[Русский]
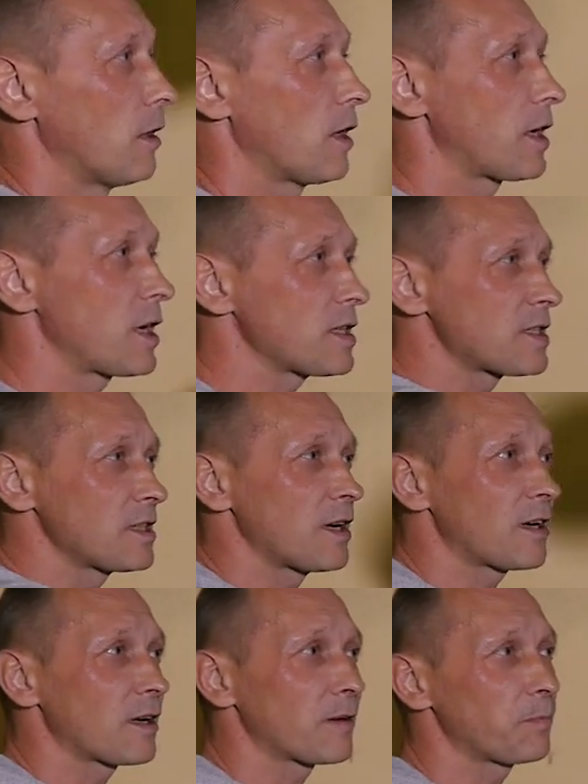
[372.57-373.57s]

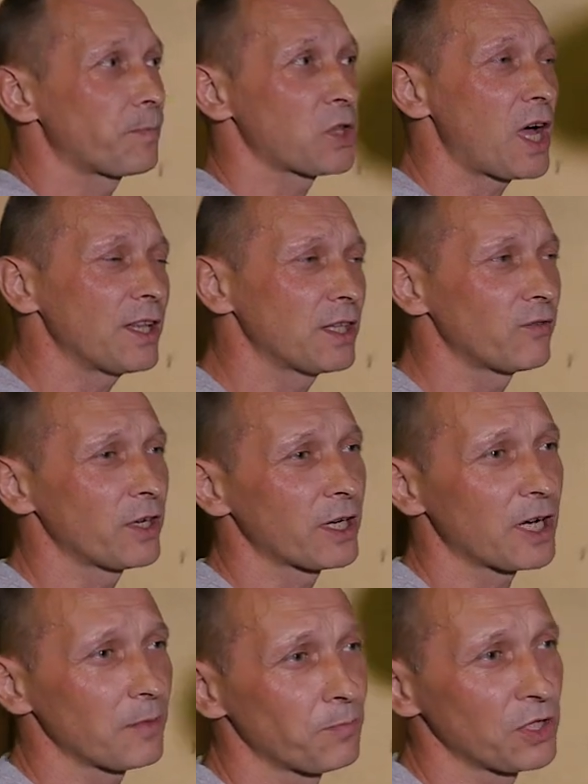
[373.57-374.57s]
разноплановая
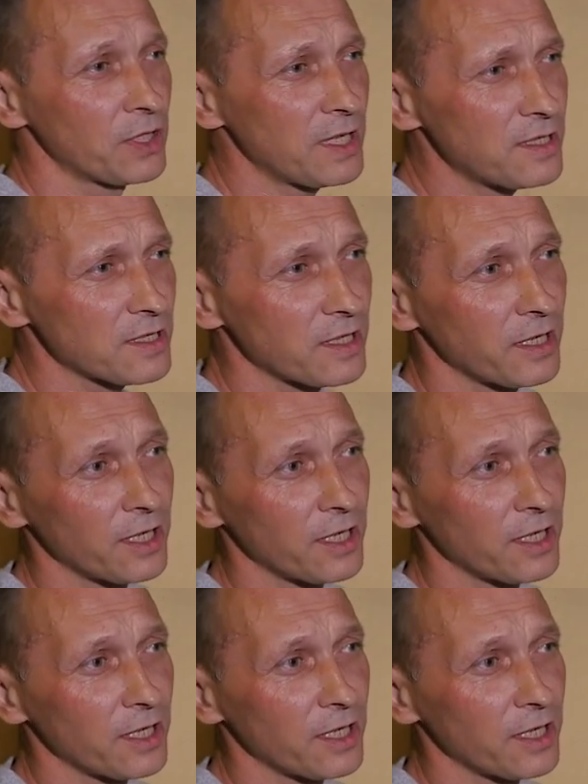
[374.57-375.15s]
комбинация –